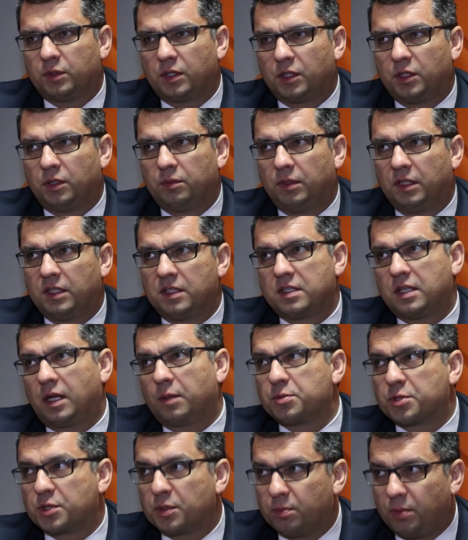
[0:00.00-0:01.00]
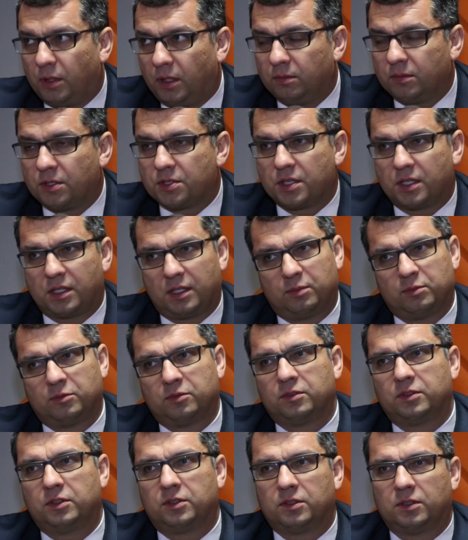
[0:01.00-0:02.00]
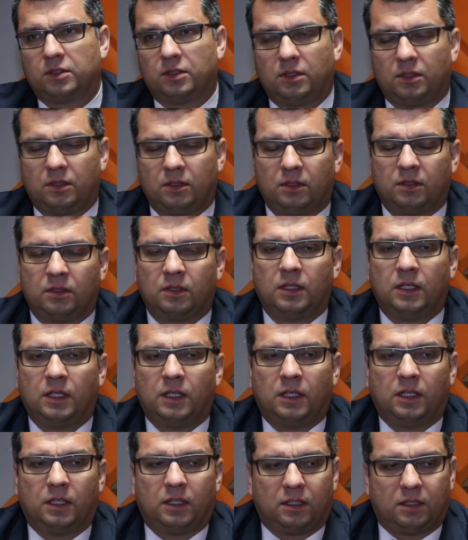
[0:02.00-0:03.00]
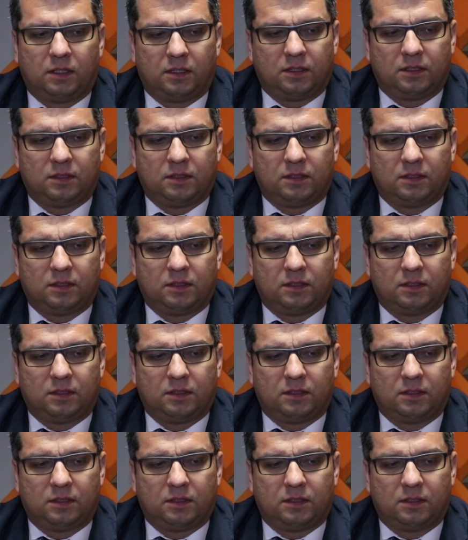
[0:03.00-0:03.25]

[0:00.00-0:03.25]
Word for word: tego miejsca, a przypomnę, że tam mówiono o E,